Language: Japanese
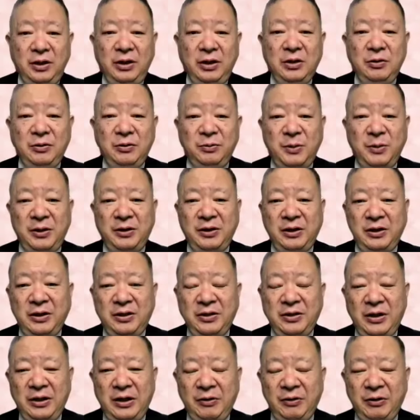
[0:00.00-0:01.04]
いつ生まれた
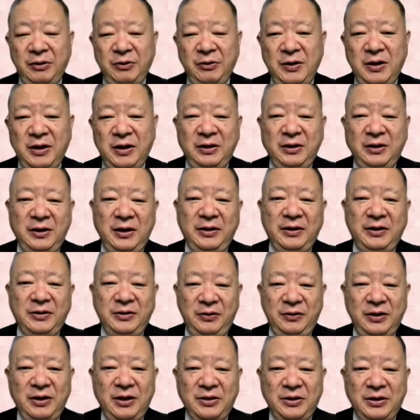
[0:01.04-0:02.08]
か正確に分かってないで
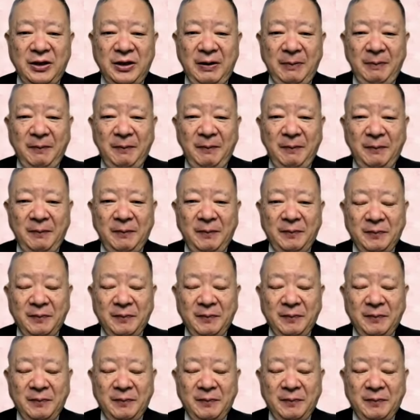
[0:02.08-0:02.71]
すよね、はい、確か。は